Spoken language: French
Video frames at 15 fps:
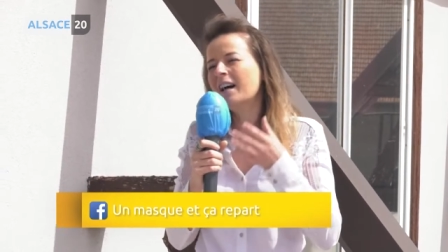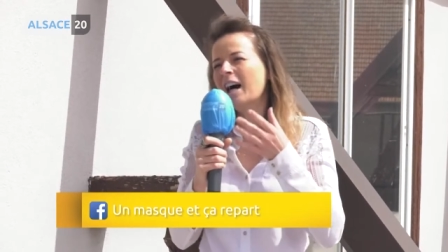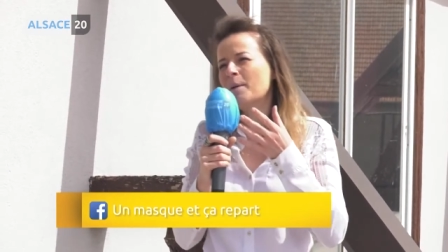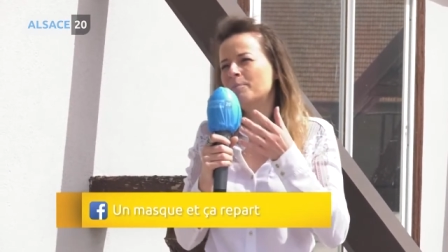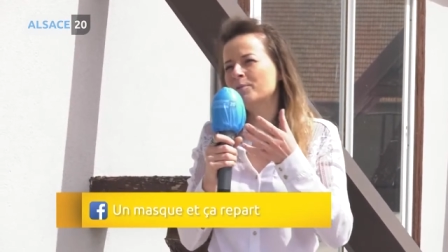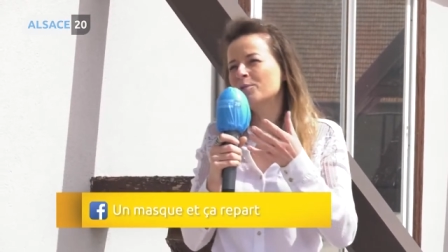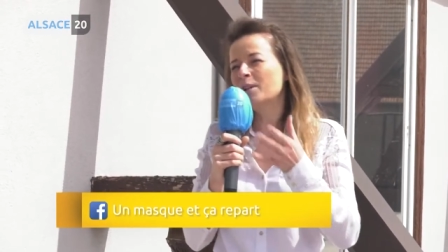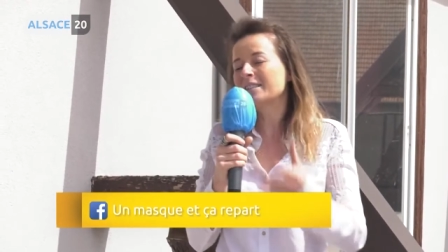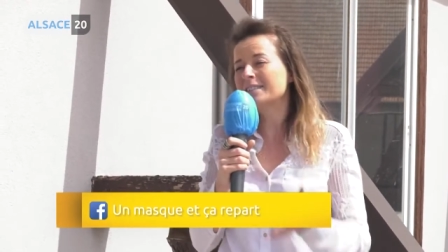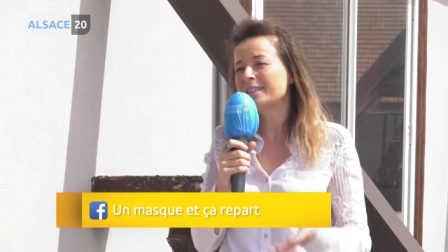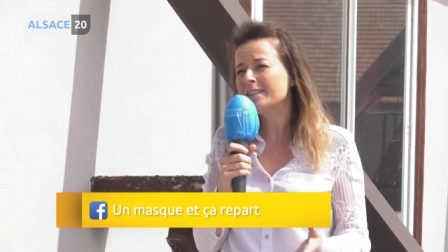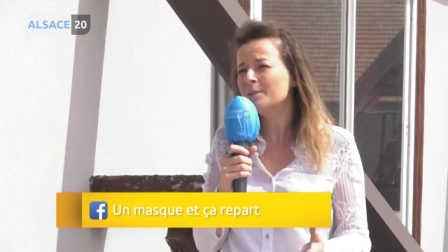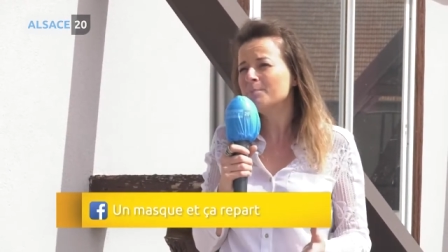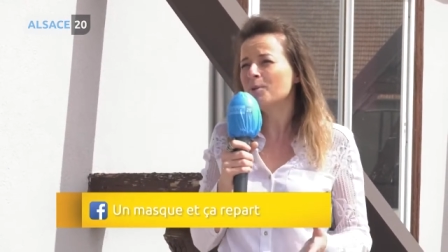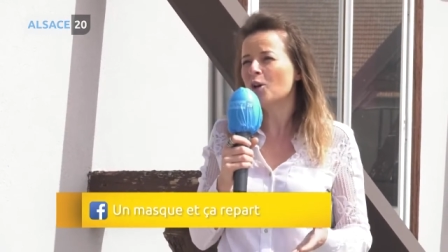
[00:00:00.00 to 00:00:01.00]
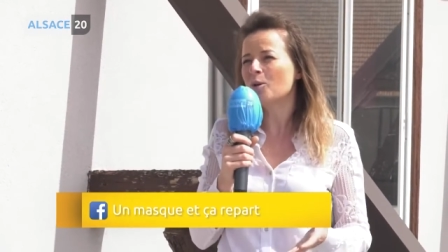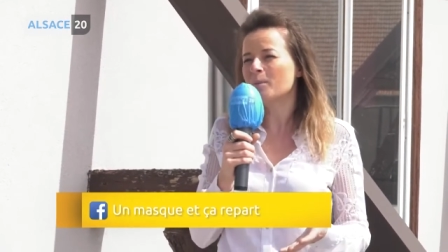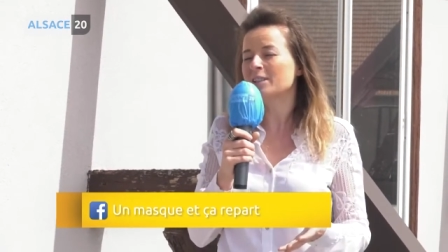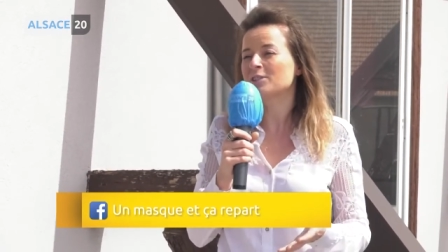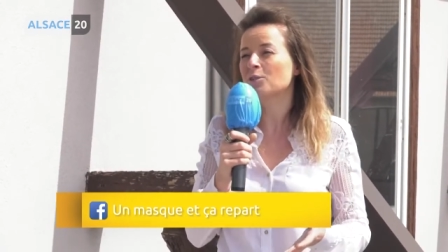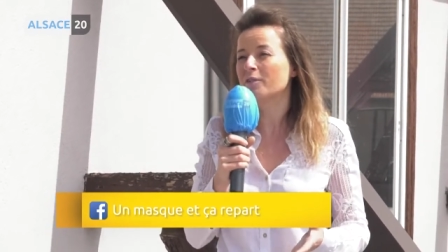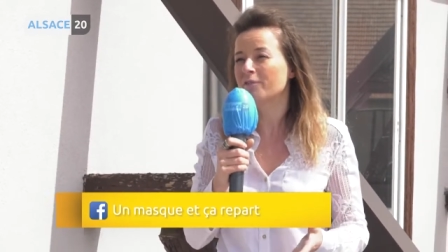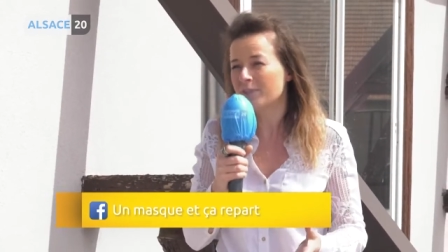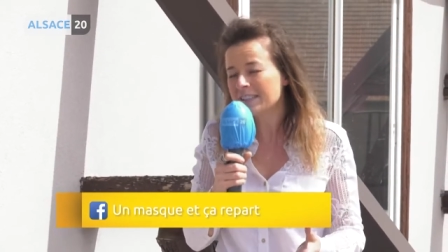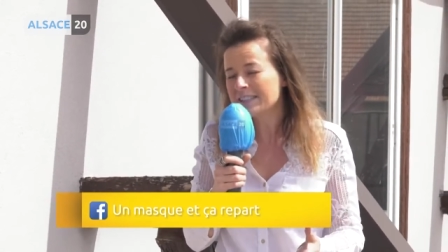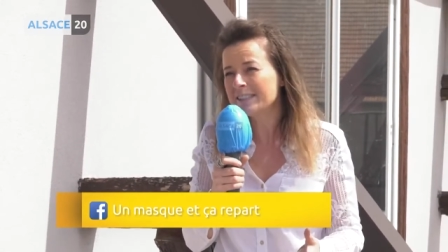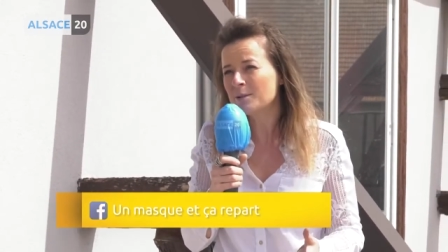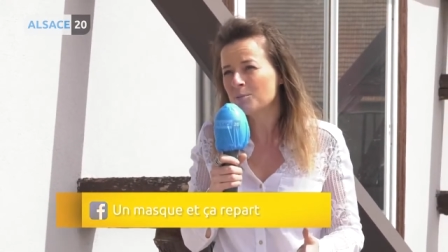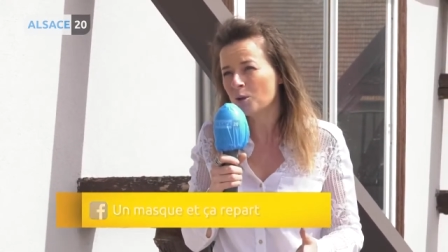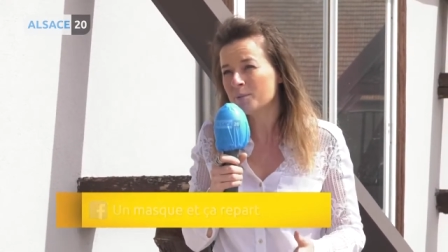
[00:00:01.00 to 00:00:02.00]
à pouvoir s'équiper en masque
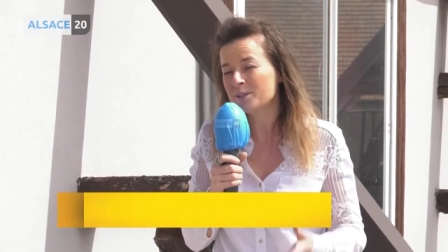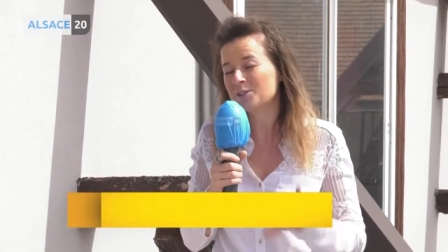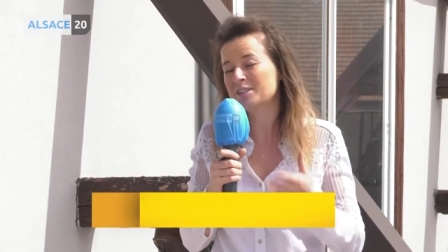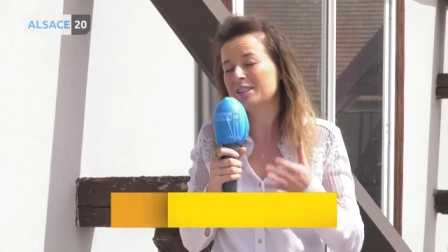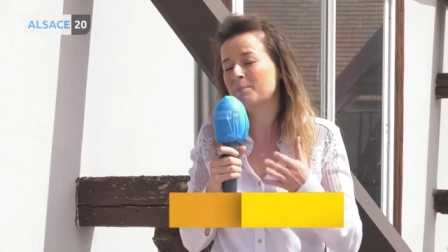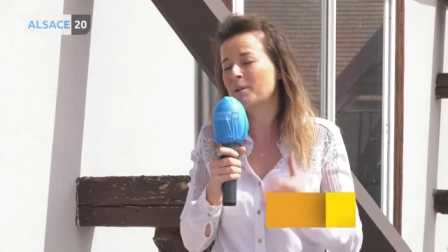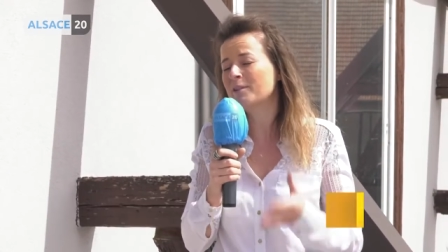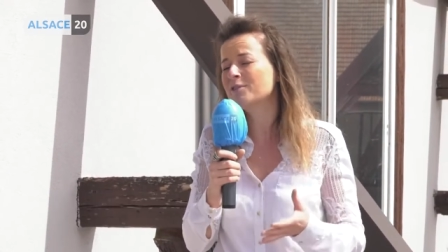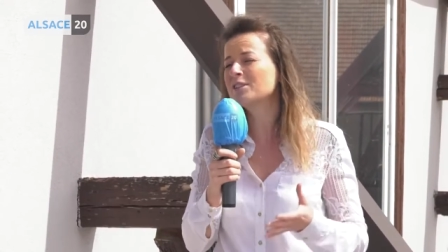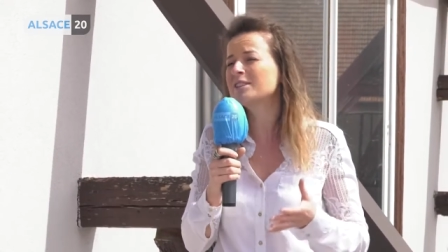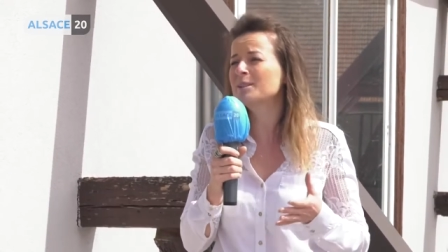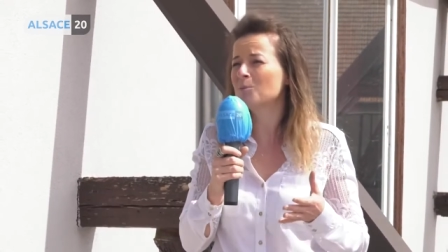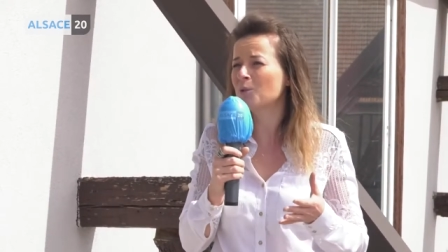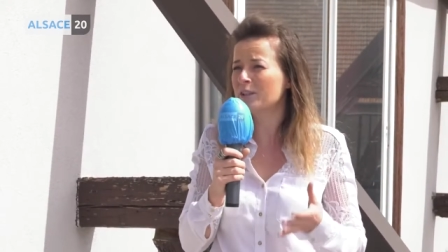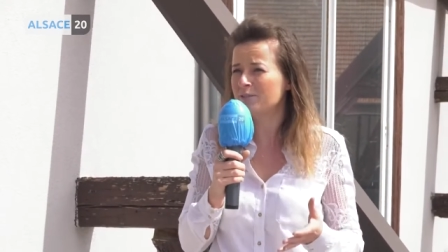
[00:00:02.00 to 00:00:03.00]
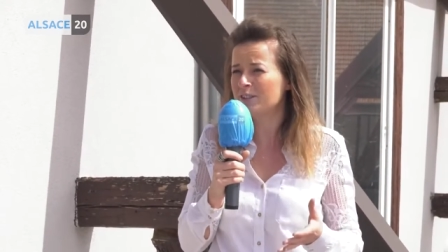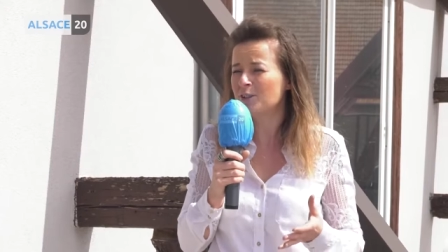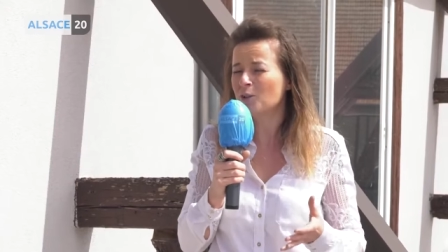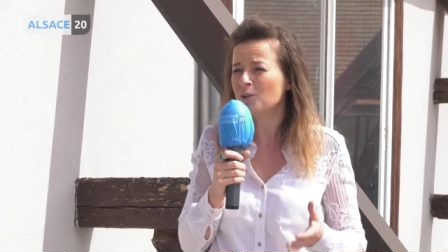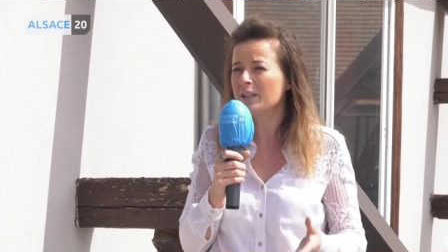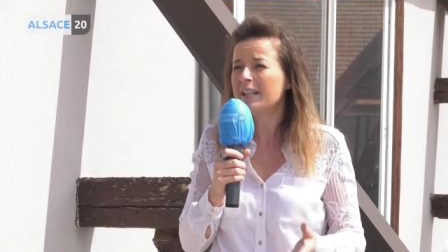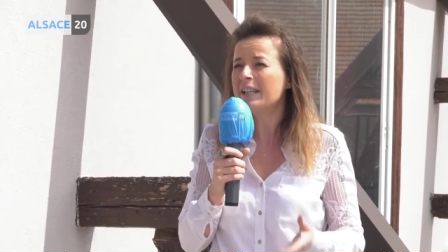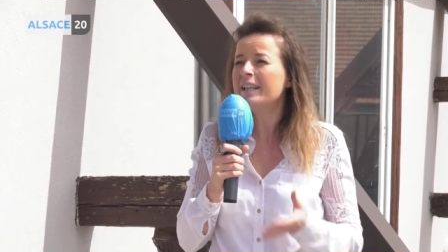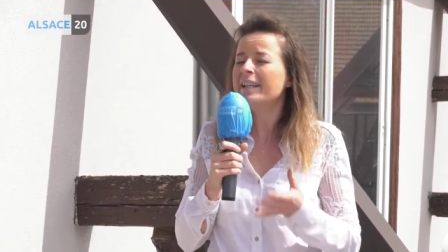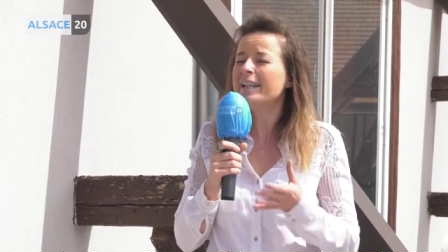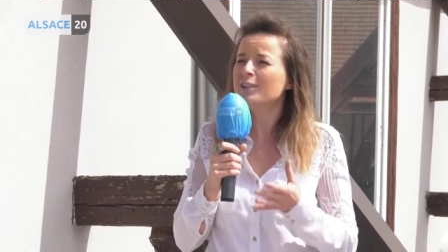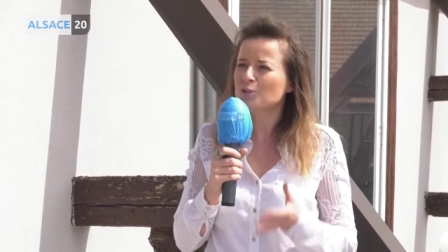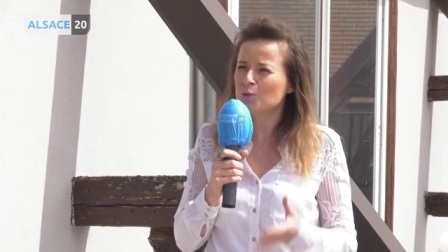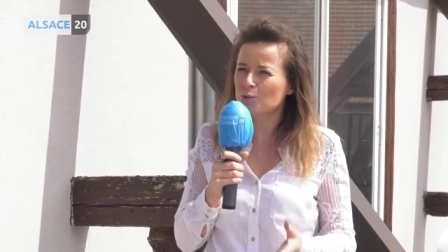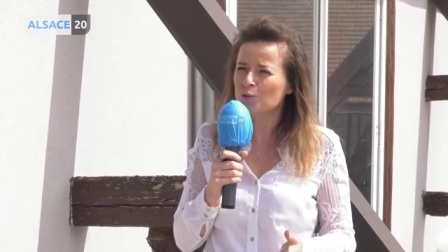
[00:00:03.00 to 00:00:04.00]
facilement parce que c'est pas forcément évident
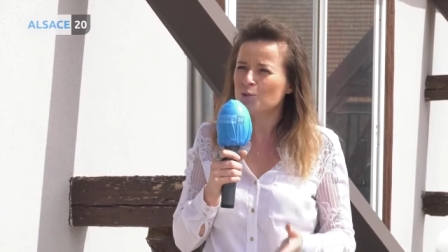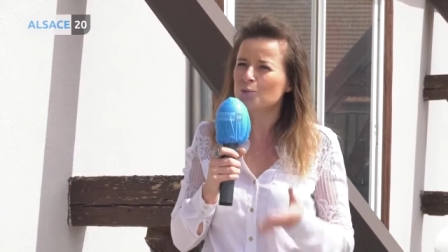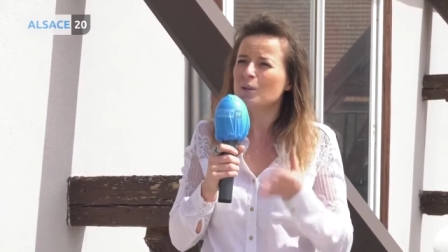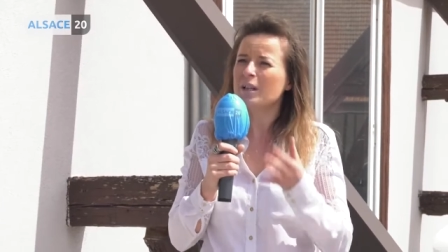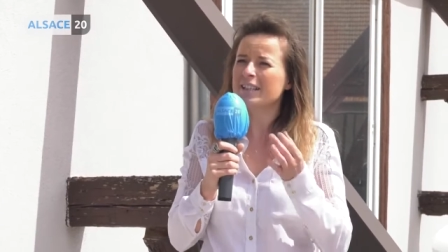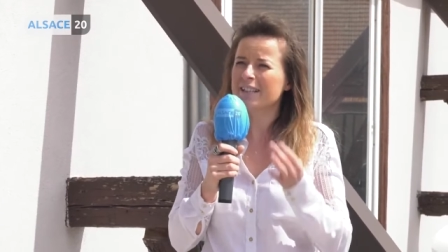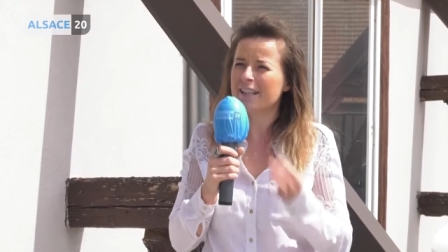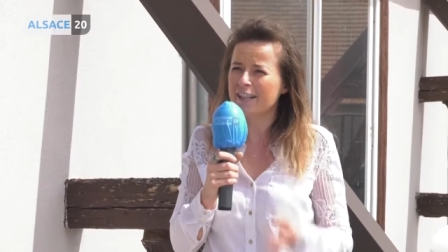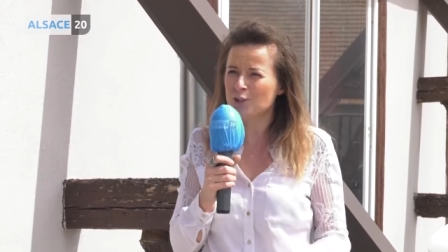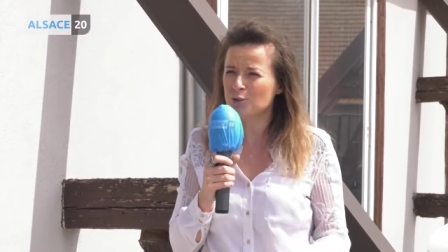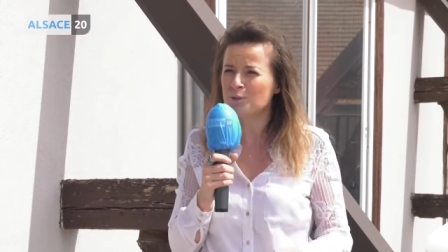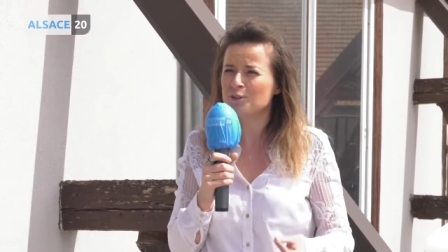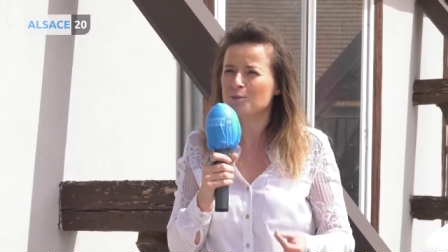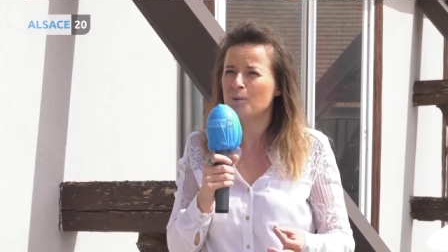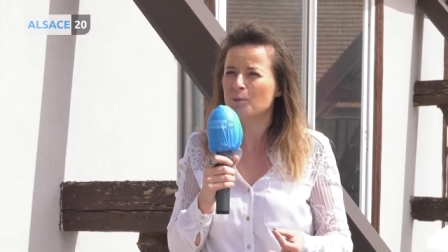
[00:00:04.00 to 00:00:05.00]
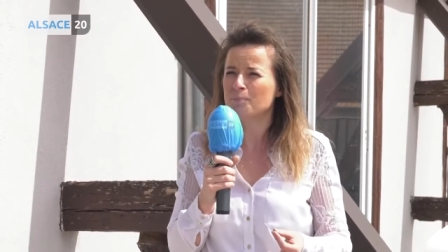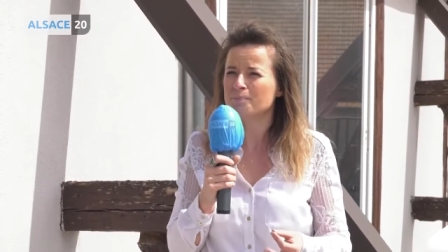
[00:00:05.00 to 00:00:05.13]
et surtout gratuitement.